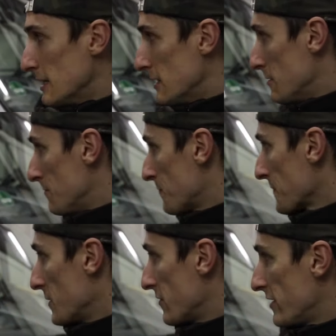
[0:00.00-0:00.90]
Ähm,
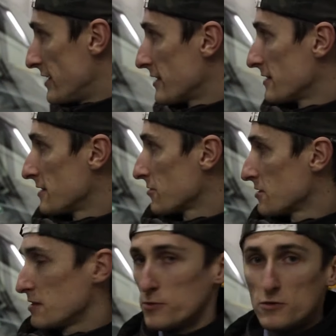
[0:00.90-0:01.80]
aber vielleicht hat das ja
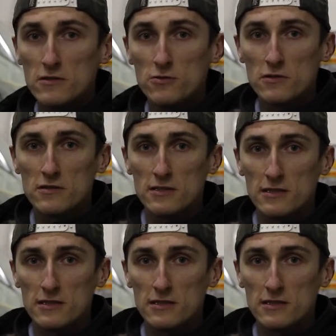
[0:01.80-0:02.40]
trotzdem irgendeinen Nutzen,